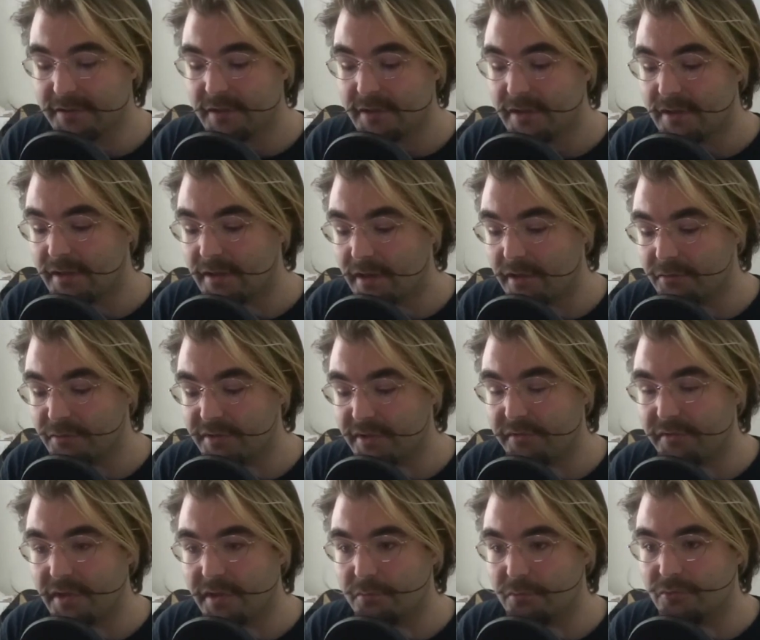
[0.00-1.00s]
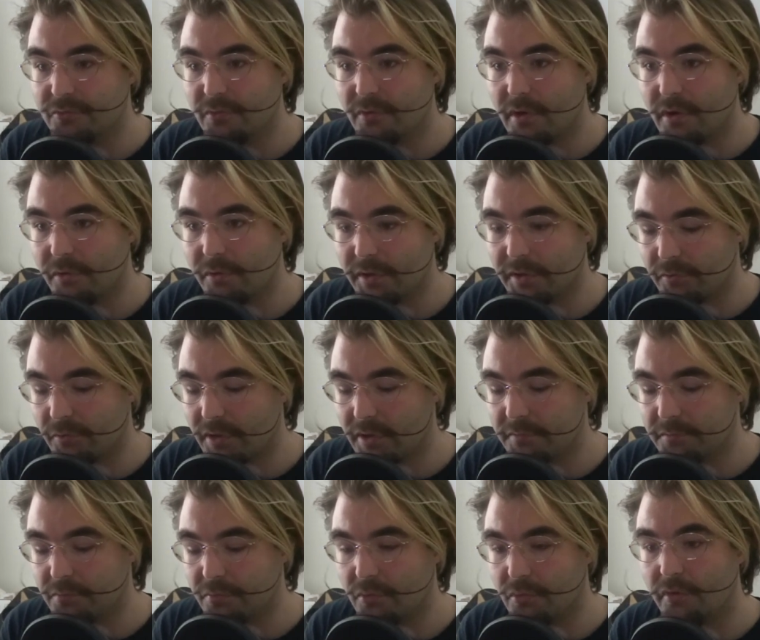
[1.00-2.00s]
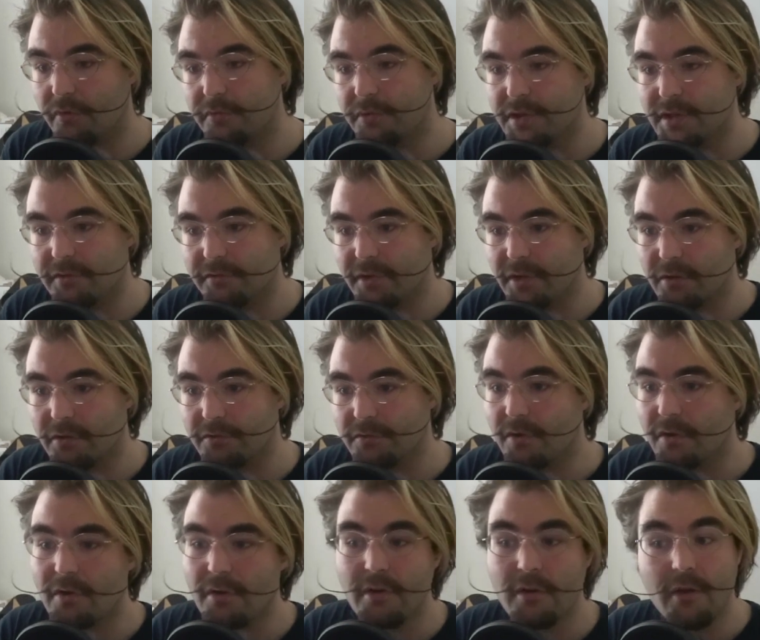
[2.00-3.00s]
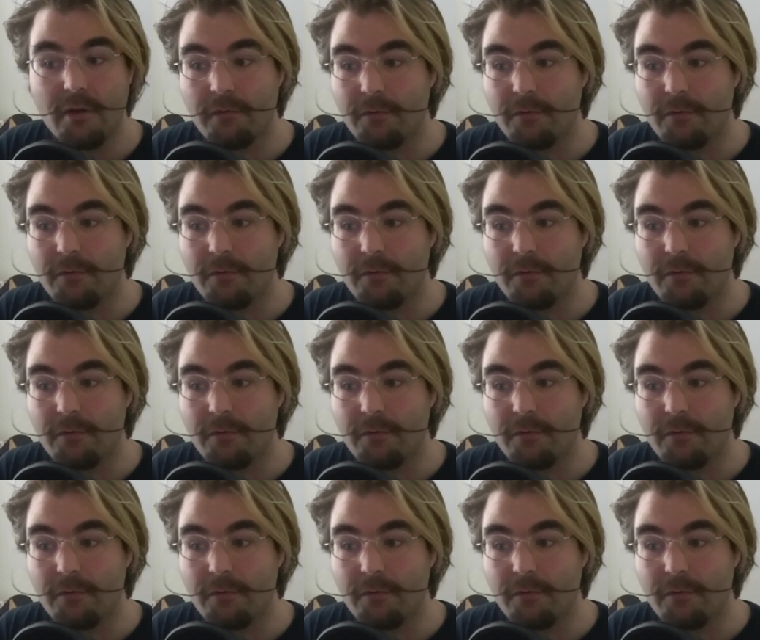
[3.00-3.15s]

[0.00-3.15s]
Là, vous avez un bouton en haut à droite pour revenir vers le nord.